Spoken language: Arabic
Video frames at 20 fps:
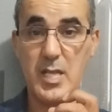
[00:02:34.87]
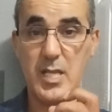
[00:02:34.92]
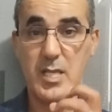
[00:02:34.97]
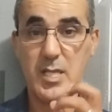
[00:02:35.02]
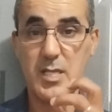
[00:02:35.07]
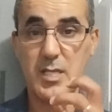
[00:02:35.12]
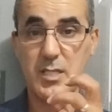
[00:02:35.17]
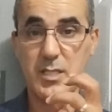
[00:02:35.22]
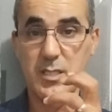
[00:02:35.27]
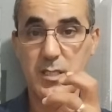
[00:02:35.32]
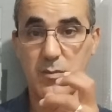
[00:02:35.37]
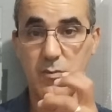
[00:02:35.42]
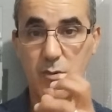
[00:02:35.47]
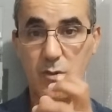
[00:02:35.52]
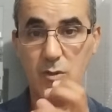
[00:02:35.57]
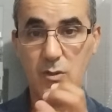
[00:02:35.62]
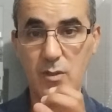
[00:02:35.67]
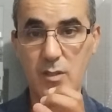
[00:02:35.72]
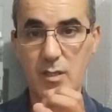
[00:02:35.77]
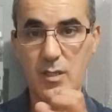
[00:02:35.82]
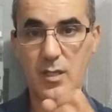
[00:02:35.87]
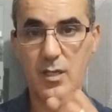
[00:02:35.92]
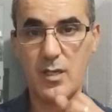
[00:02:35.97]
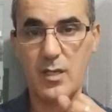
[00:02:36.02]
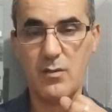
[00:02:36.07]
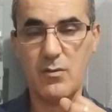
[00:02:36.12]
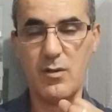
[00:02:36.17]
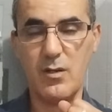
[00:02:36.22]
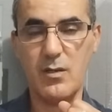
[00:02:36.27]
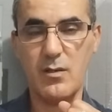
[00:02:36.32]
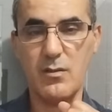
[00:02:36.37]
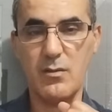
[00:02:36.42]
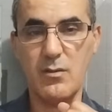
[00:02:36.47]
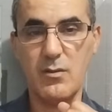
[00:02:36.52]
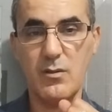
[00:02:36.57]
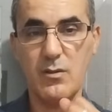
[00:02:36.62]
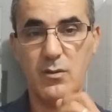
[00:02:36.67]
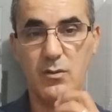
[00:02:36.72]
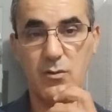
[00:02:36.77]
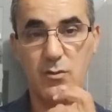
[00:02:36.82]
نسمعوه يا الخوة
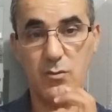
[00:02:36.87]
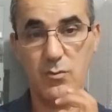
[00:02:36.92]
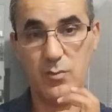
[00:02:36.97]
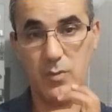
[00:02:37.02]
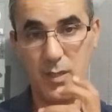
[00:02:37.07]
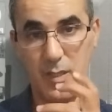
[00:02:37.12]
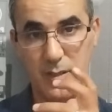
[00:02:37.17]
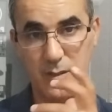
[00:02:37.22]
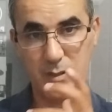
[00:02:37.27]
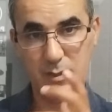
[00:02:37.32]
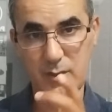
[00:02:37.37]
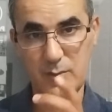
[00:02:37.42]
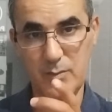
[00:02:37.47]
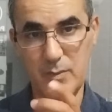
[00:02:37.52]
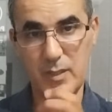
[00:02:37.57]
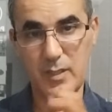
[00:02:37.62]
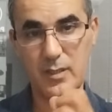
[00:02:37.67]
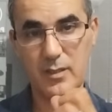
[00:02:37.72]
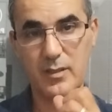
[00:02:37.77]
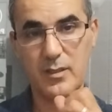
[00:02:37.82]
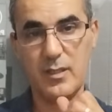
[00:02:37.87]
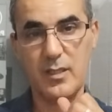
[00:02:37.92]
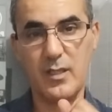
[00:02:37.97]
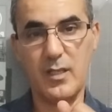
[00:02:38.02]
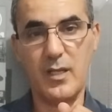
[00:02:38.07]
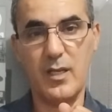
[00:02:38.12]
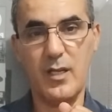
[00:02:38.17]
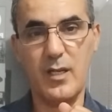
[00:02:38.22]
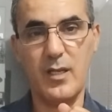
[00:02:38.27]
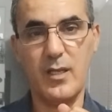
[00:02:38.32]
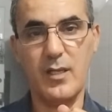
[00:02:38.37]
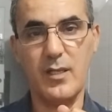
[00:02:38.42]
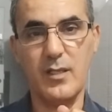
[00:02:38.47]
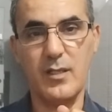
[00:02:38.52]
وبعدين بإذن الله